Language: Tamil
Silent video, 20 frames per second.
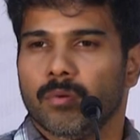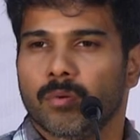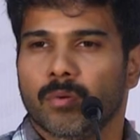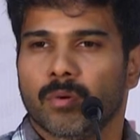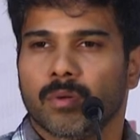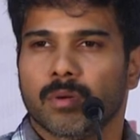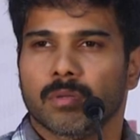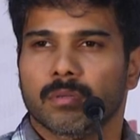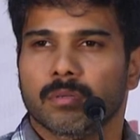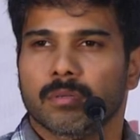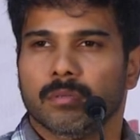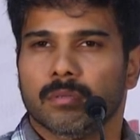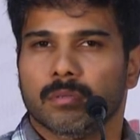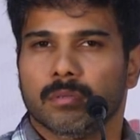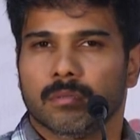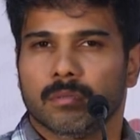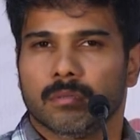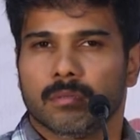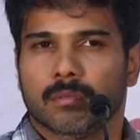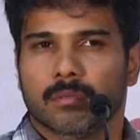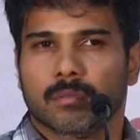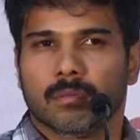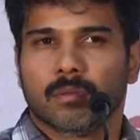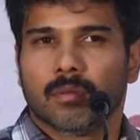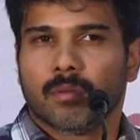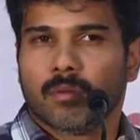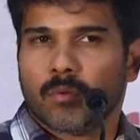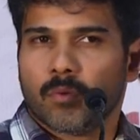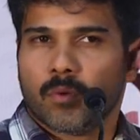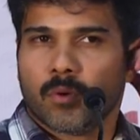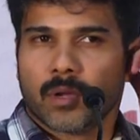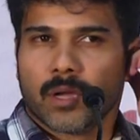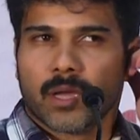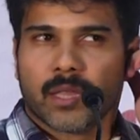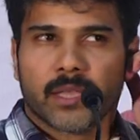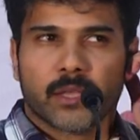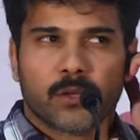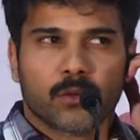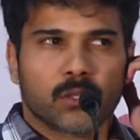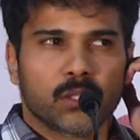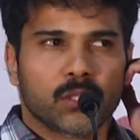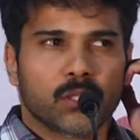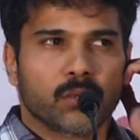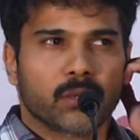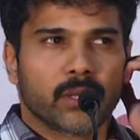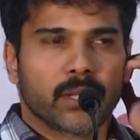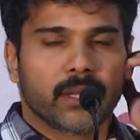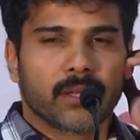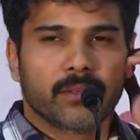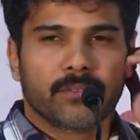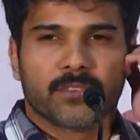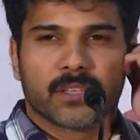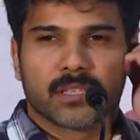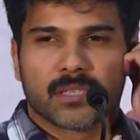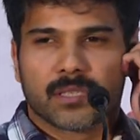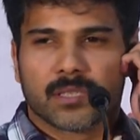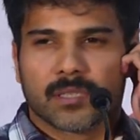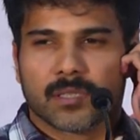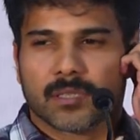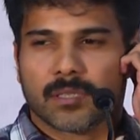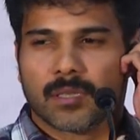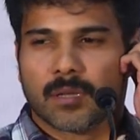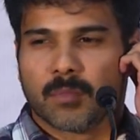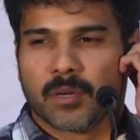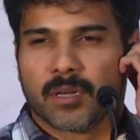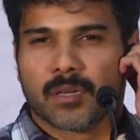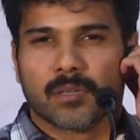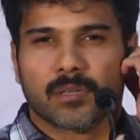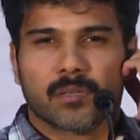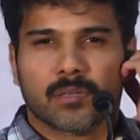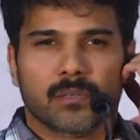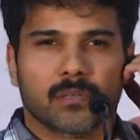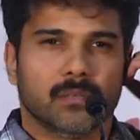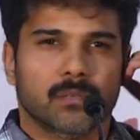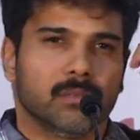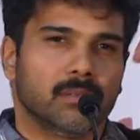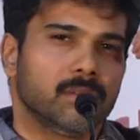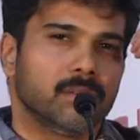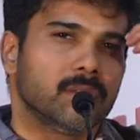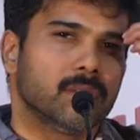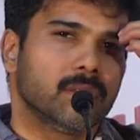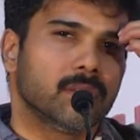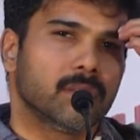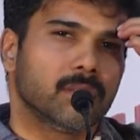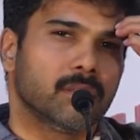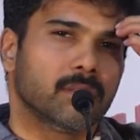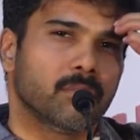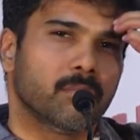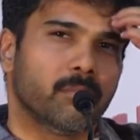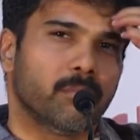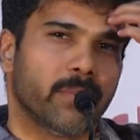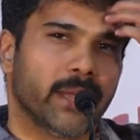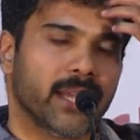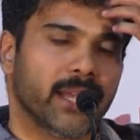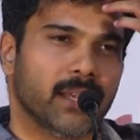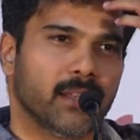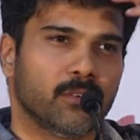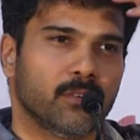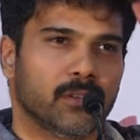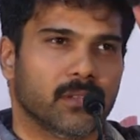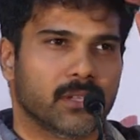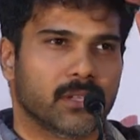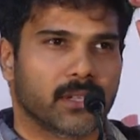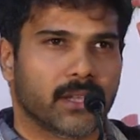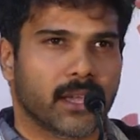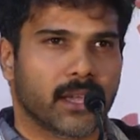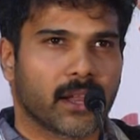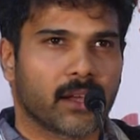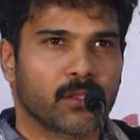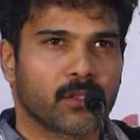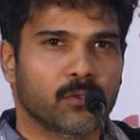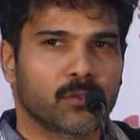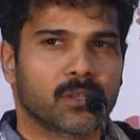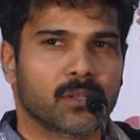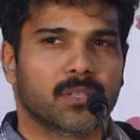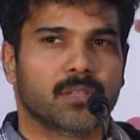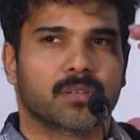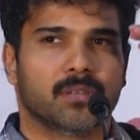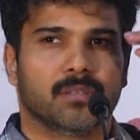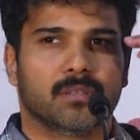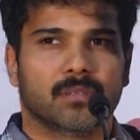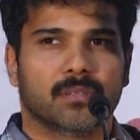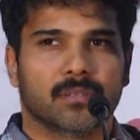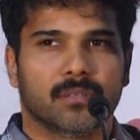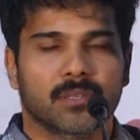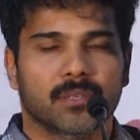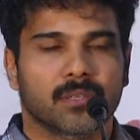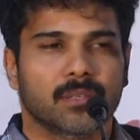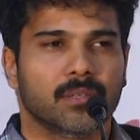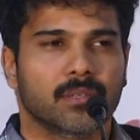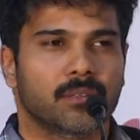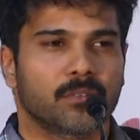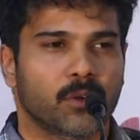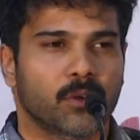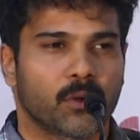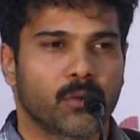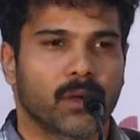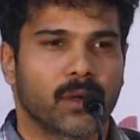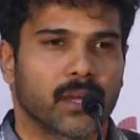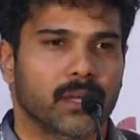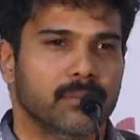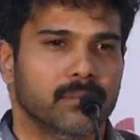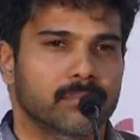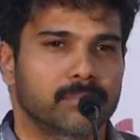ஒரு ஒரு கதை யோசித்தோன்னே ஃபஸ்ட்டு நமக்கு மைண்டில் ஒரு யாராவது ஒருத்தர் வருவாங்க